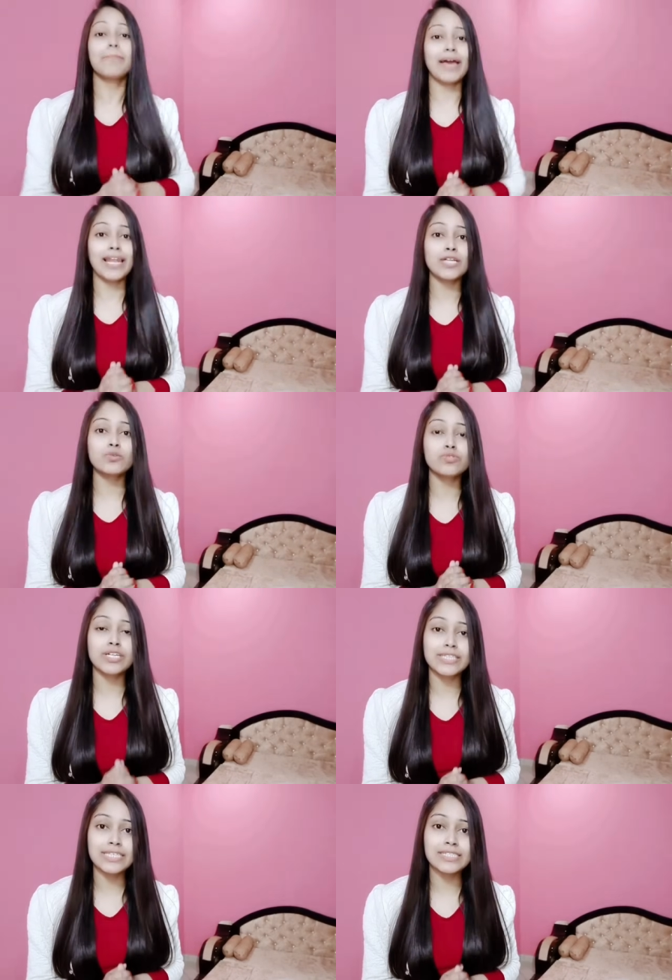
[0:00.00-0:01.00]
पहला
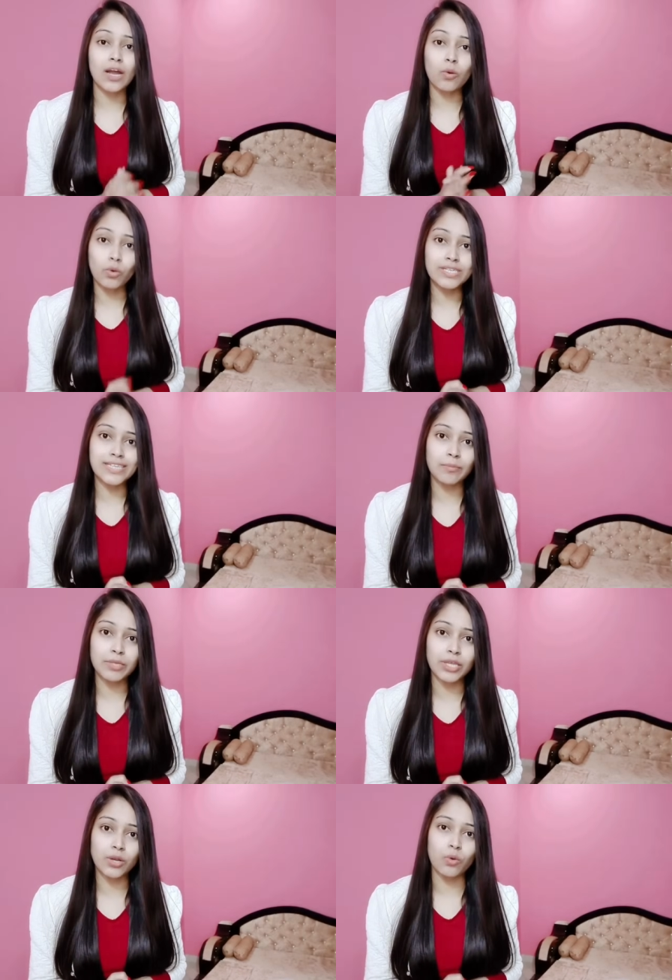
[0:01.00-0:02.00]
दूसरा तीसरा कोई सा
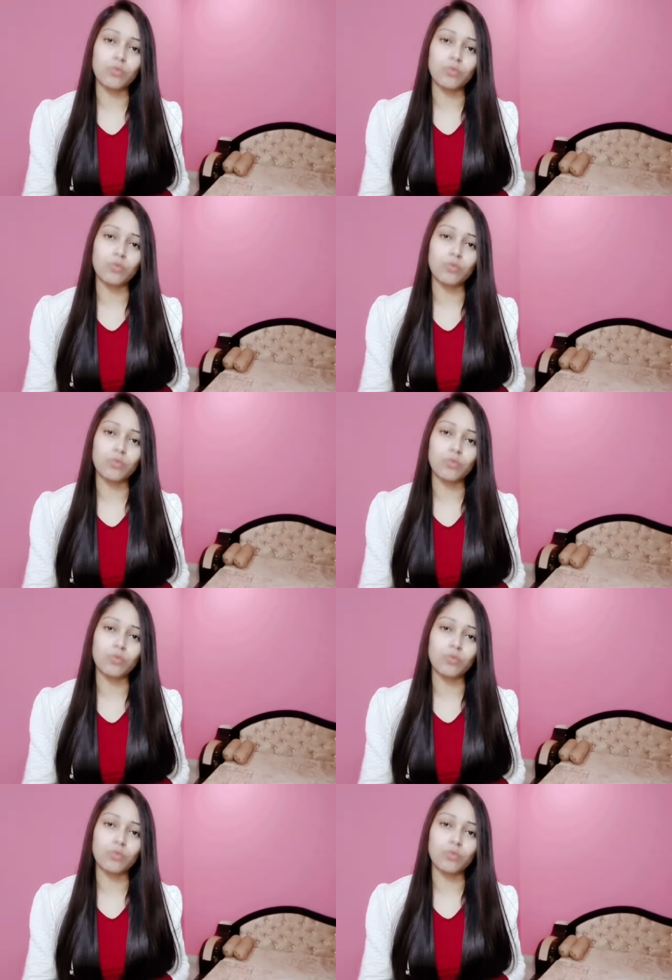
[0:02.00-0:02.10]
भी दिन